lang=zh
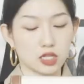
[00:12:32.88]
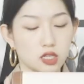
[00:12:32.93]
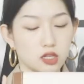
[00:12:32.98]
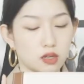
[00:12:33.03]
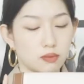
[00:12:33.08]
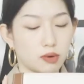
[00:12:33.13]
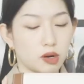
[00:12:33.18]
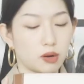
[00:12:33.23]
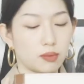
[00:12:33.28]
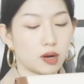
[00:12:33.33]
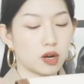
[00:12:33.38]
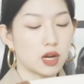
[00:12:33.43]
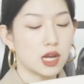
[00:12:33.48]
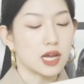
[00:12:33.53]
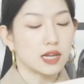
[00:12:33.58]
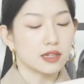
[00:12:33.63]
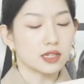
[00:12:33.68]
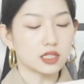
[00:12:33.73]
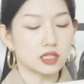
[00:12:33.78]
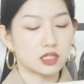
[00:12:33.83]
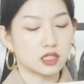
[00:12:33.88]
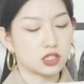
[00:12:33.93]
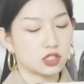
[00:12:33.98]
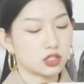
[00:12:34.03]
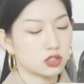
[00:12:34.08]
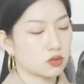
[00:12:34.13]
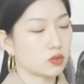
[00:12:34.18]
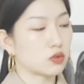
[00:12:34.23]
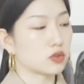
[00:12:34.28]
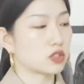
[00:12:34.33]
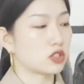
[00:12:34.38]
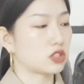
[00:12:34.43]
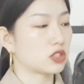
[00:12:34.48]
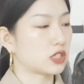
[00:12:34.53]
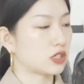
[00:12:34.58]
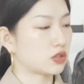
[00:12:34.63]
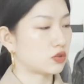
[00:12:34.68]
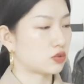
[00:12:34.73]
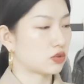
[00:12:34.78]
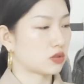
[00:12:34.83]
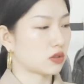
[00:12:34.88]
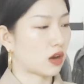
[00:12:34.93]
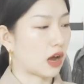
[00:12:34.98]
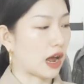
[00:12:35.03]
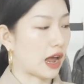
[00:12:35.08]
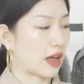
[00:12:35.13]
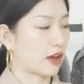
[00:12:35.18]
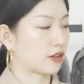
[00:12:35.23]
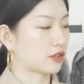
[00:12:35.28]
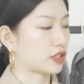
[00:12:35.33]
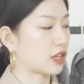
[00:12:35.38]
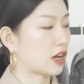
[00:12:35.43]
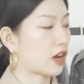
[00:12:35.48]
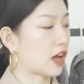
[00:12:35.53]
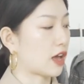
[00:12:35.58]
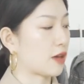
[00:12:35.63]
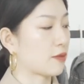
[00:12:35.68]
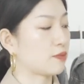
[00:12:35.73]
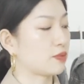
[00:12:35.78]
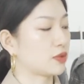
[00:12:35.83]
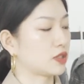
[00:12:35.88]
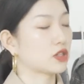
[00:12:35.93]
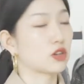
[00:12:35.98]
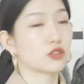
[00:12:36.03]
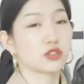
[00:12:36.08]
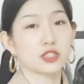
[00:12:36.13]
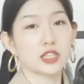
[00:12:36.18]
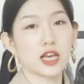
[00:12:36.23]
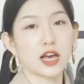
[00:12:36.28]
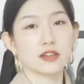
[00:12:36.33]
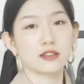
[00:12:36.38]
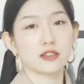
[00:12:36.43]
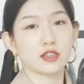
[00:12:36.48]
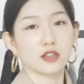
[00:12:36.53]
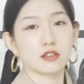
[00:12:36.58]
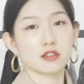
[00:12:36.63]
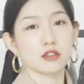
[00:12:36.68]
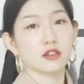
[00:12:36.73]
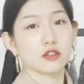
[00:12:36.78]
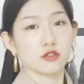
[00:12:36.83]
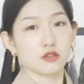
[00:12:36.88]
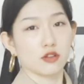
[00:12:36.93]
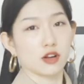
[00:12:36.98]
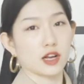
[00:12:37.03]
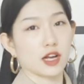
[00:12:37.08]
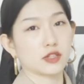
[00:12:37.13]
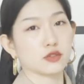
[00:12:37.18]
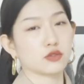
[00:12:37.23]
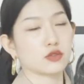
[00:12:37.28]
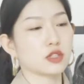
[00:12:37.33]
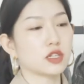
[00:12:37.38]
的一个包包。它其实我之前觉得好像还比较夏天的那种感觉，